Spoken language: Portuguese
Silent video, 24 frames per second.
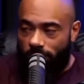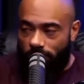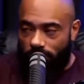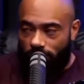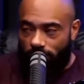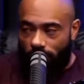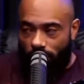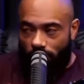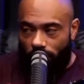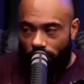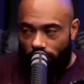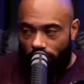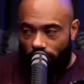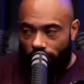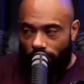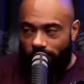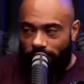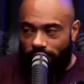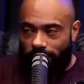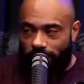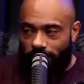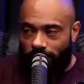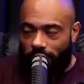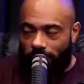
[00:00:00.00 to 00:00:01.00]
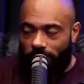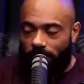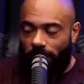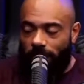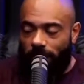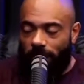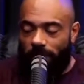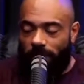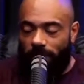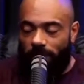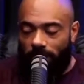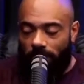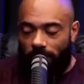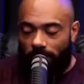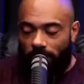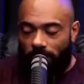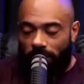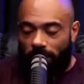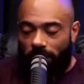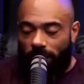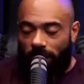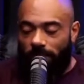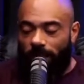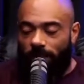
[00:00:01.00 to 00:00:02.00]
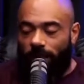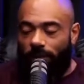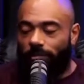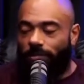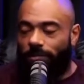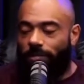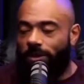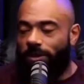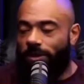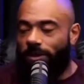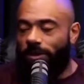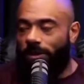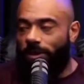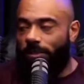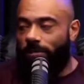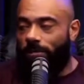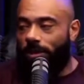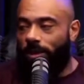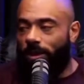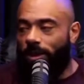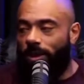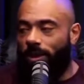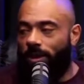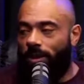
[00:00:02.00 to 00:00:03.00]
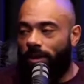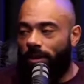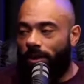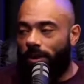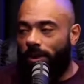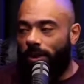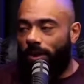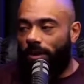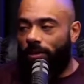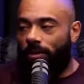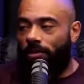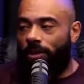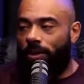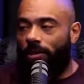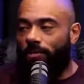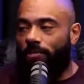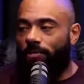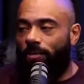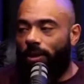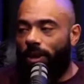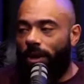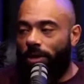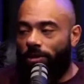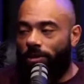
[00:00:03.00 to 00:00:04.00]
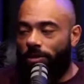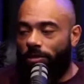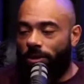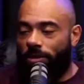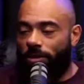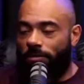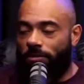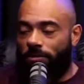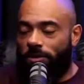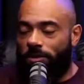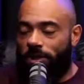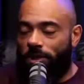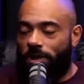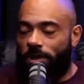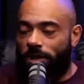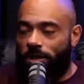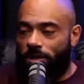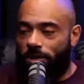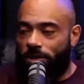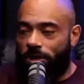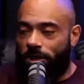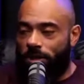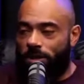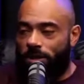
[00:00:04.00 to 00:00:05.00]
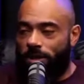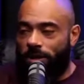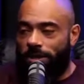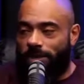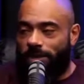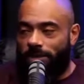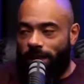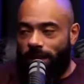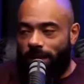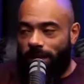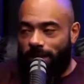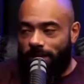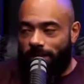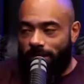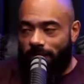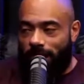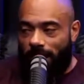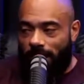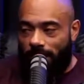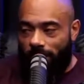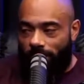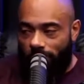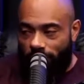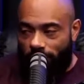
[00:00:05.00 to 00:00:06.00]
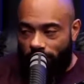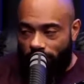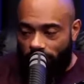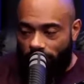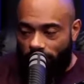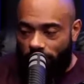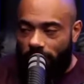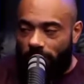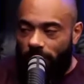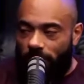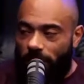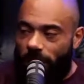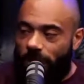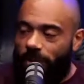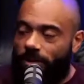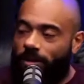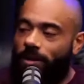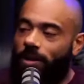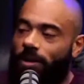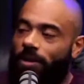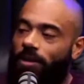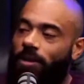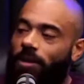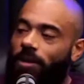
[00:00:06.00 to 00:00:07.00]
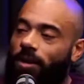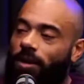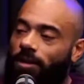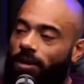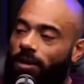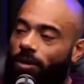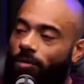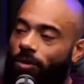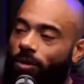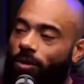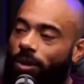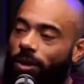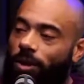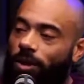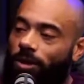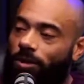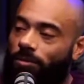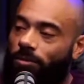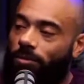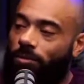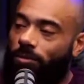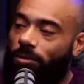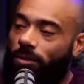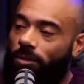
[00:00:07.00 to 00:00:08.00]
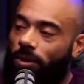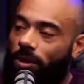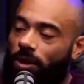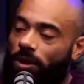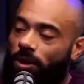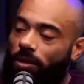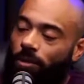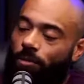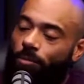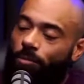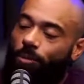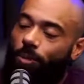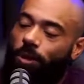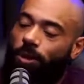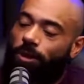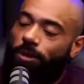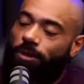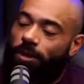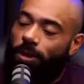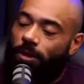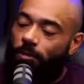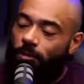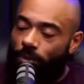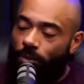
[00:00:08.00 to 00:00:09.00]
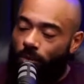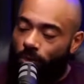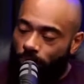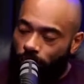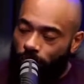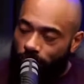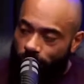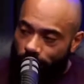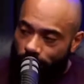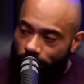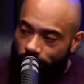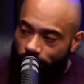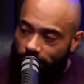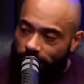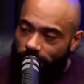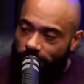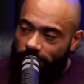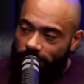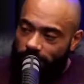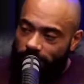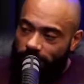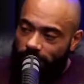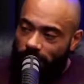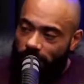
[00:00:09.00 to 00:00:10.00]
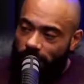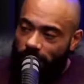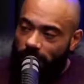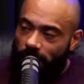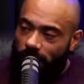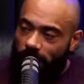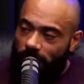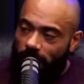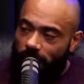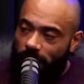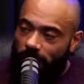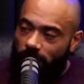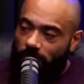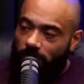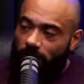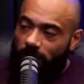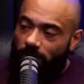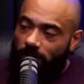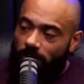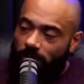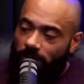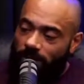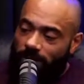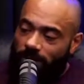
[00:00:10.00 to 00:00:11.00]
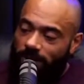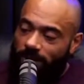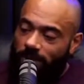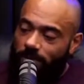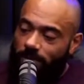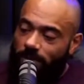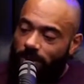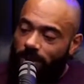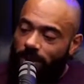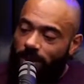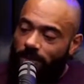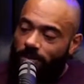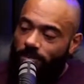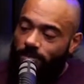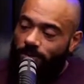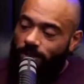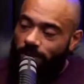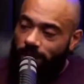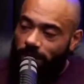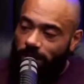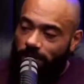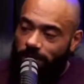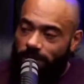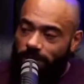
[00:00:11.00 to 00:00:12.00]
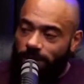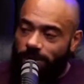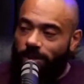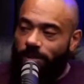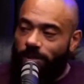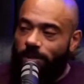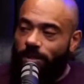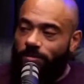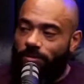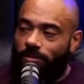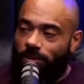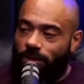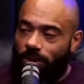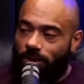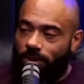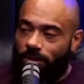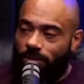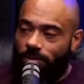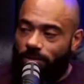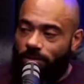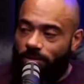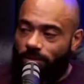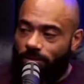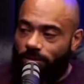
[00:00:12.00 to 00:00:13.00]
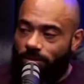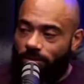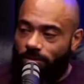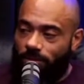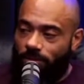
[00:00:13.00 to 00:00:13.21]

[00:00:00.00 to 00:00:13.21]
ao longo da semana até o fim de semana. Hum. Eu tenho um baixo nível de energia, já está em déficit, entrando em catabolismo. Então, por exemplo, hoje eu iniciei minha semana com 119 quilos.